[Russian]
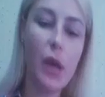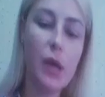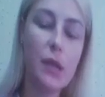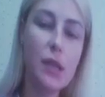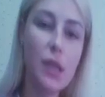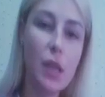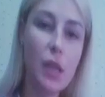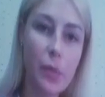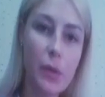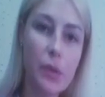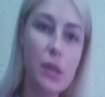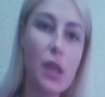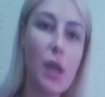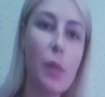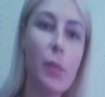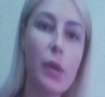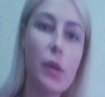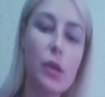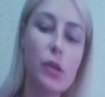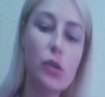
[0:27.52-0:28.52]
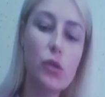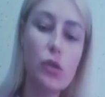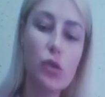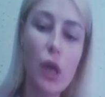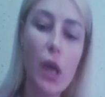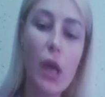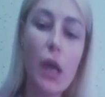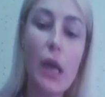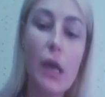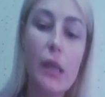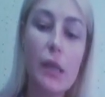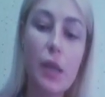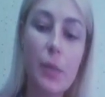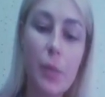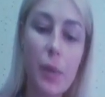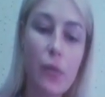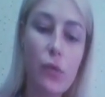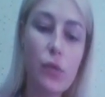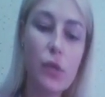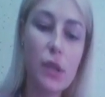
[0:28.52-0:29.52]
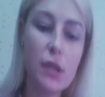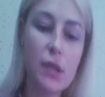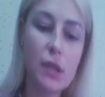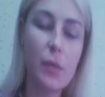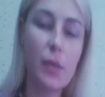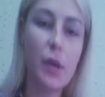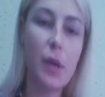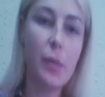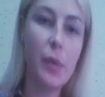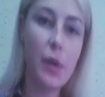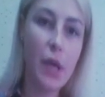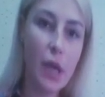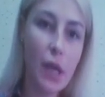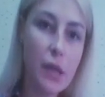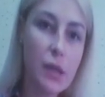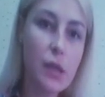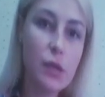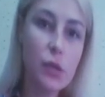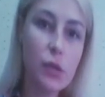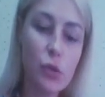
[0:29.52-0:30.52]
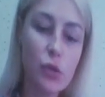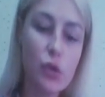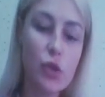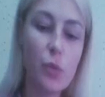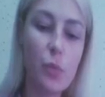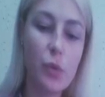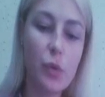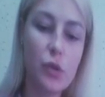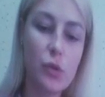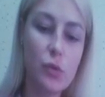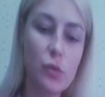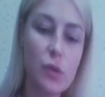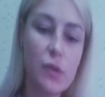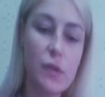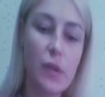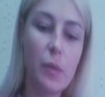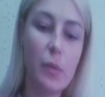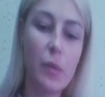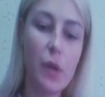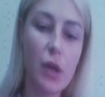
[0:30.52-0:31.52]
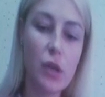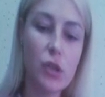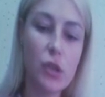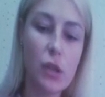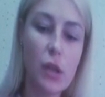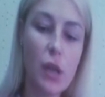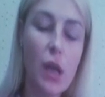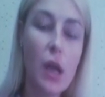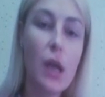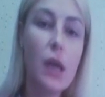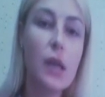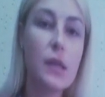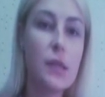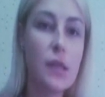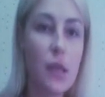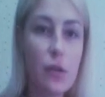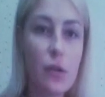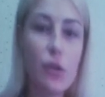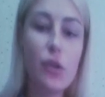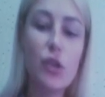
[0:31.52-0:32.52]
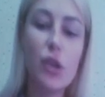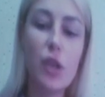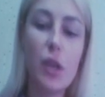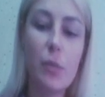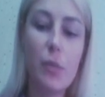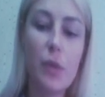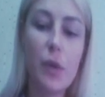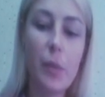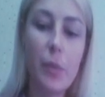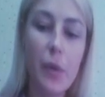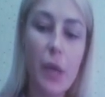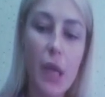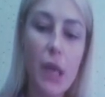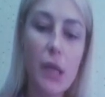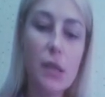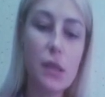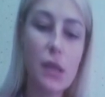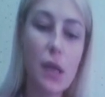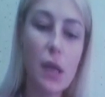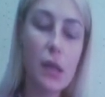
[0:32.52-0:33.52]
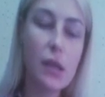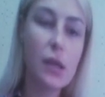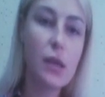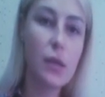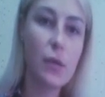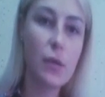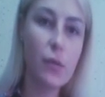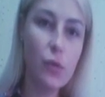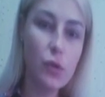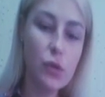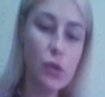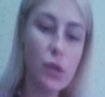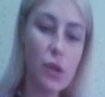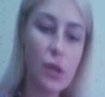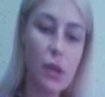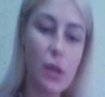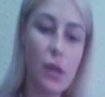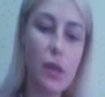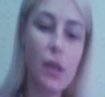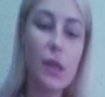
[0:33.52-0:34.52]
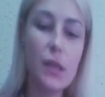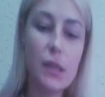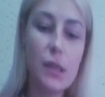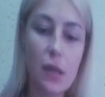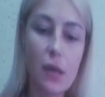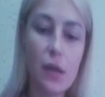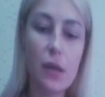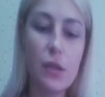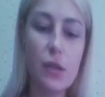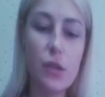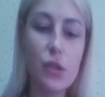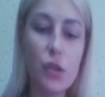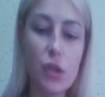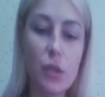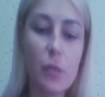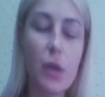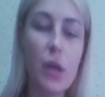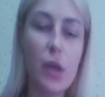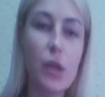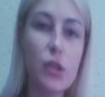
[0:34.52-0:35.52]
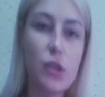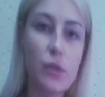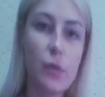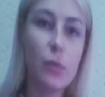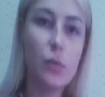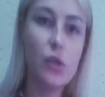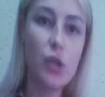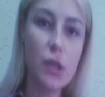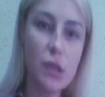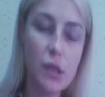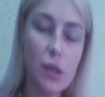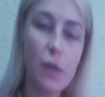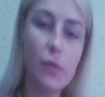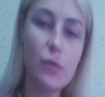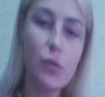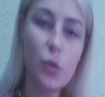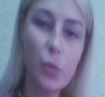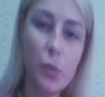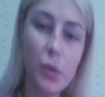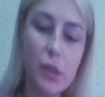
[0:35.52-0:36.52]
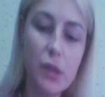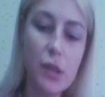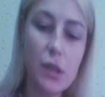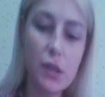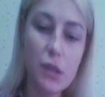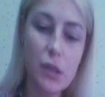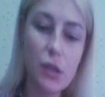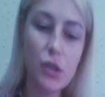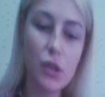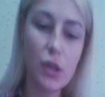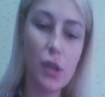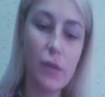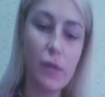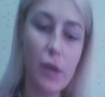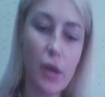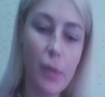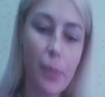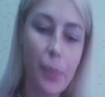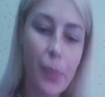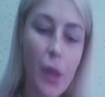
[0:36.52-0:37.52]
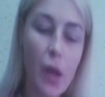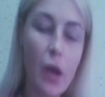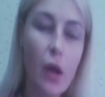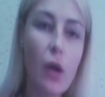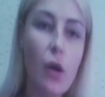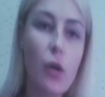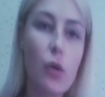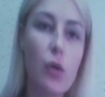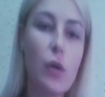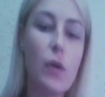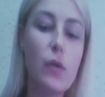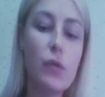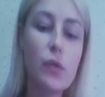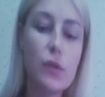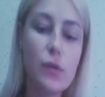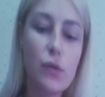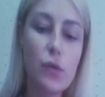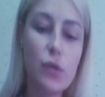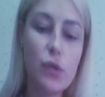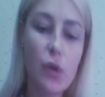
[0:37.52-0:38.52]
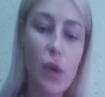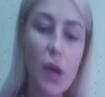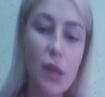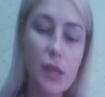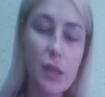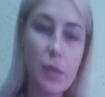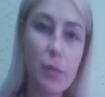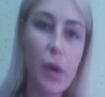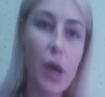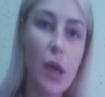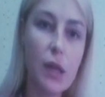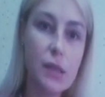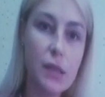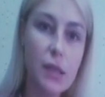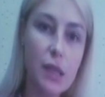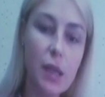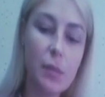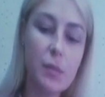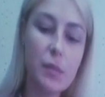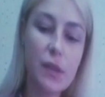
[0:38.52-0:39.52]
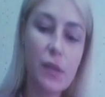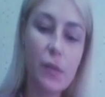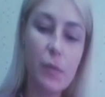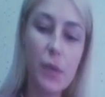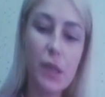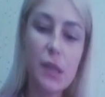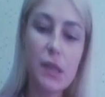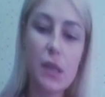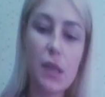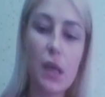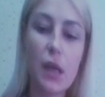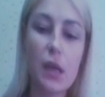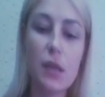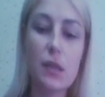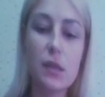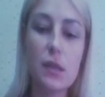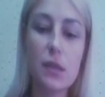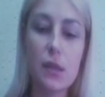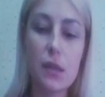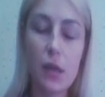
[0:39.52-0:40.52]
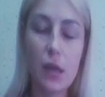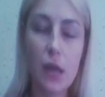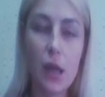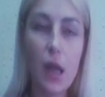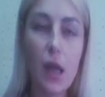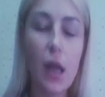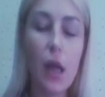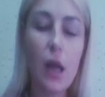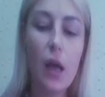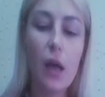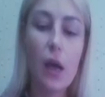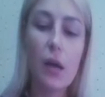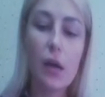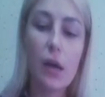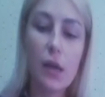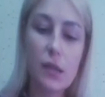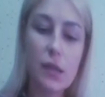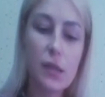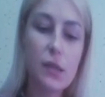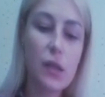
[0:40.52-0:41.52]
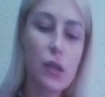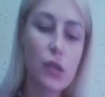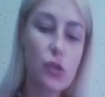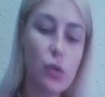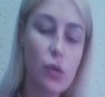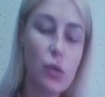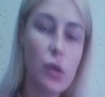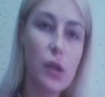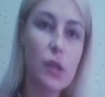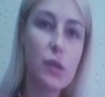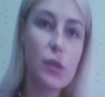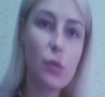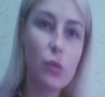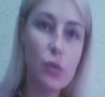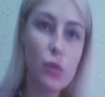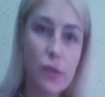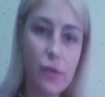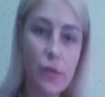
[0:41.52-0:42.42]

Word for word: отделом а по делам молодежи не проводятся мероприятия с очным присутствием граждан, за исключением мероприятий на открытом воздухе и с ограниченным количеством участников до 50 человек. Руководствуясь указом, отделом совместно с э, Харцизской школой искусств